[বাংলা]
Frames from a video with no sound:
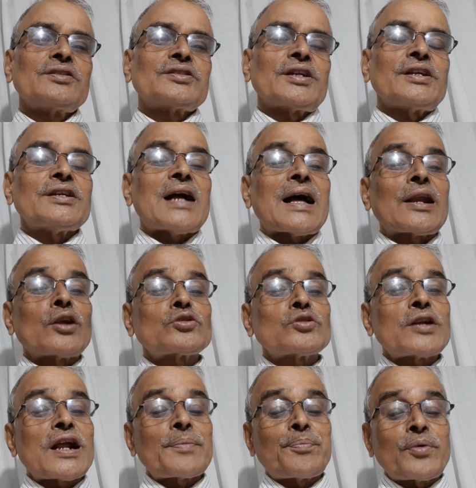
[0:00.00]
সেই
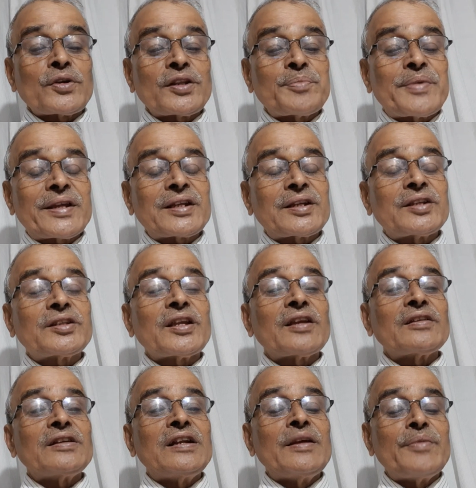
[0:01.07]
আলোচনার পরিপ্রেক্ষিতে
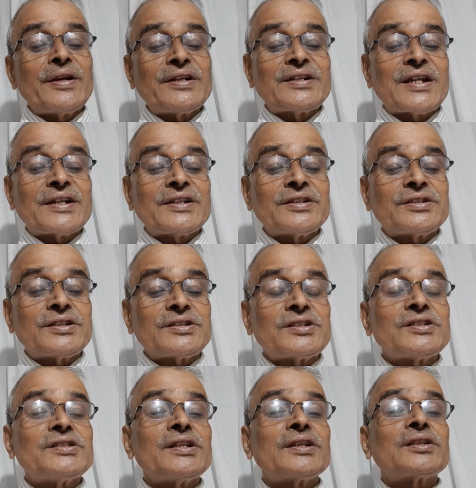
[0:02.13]
ইলিমেন্টারি
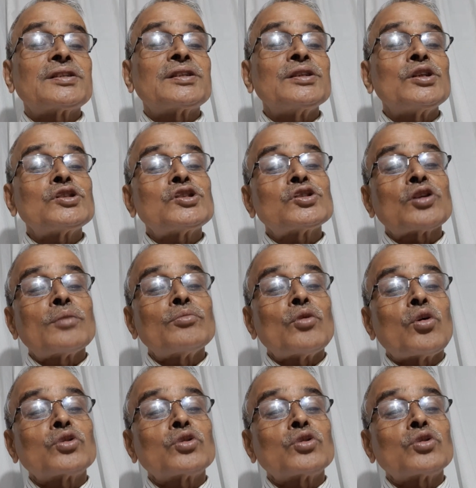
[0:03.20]
ডিজিজের তিরিশতম